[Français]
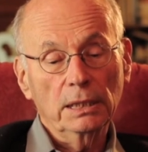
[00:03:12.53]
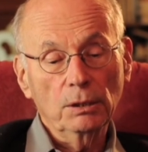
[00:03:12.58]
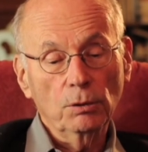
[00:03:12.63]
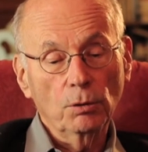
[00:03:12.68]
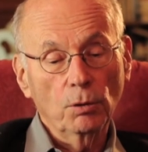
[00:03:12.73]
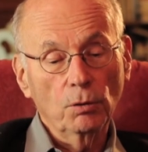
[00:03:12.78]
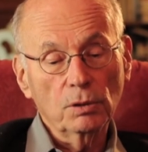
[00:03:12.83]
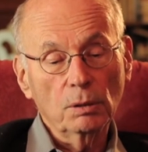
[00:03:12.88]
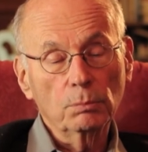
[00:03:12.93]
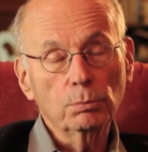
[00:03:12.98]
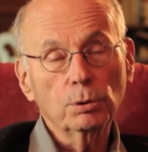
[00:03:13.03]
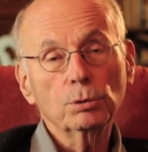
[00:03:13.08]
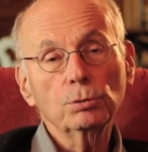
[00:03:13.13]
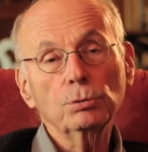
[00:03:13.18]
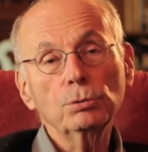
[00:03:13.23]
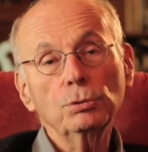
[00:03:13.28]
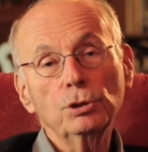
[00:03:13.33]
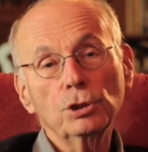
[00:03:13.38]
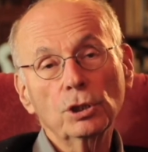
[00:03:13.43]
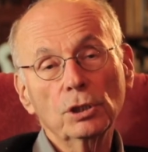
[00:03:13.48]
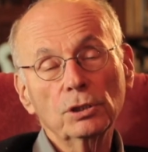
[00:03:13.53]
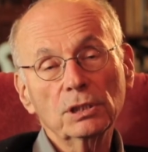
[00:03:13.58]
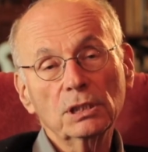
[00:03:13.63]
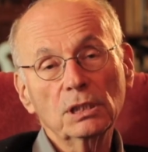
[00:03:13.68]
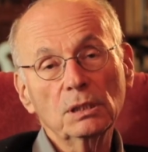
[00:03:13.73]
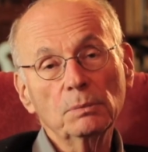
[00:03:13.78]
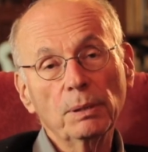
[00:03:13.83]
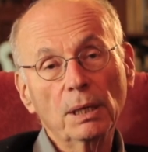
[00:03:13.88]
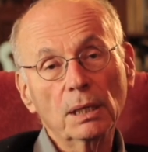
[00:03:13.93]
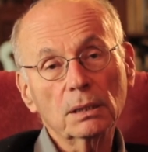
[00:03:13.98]
Et on voit beaucoup de
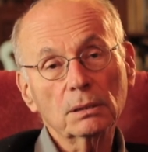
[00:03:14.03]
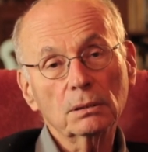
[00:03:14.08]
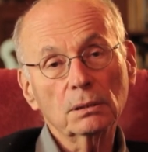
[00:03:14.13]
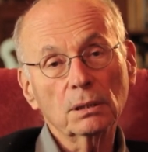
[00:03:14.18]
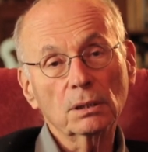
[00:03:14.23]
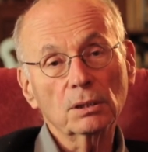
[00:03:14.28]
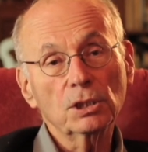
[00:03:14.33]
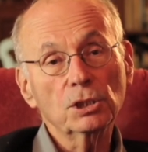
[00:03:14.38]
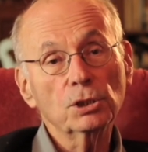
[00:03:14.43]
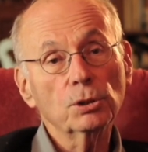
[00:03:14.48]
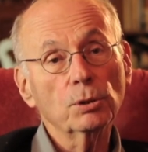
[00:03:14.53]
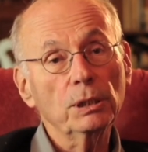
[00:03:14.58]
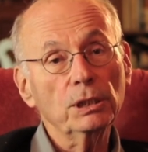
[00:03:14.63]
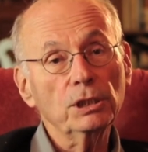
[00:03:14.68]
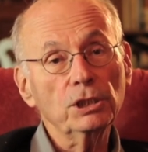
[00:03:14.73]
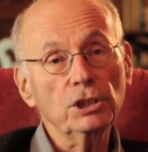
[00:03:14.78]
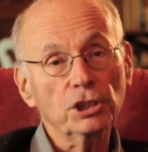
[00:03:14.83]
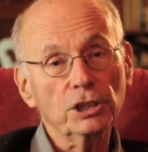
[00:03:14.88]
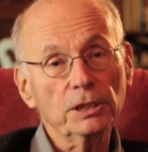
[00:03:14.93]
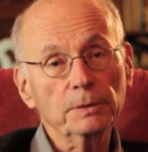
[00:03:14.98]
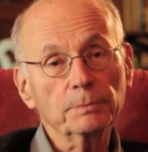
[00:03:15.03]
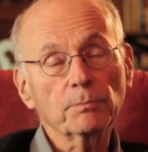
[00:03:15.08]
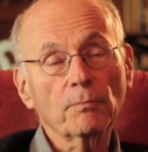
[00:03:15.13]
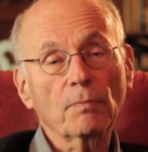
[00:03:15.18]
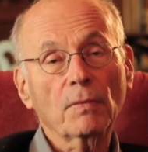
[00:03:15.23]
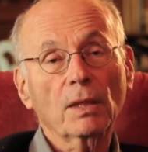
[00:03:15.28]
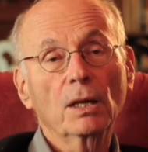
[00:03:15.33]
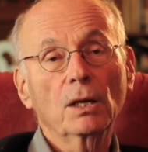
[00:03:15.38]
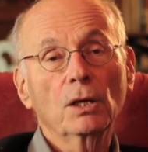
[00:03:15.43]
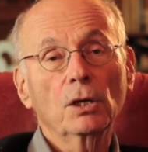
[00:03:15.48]
jeunes qui partent dans les ONG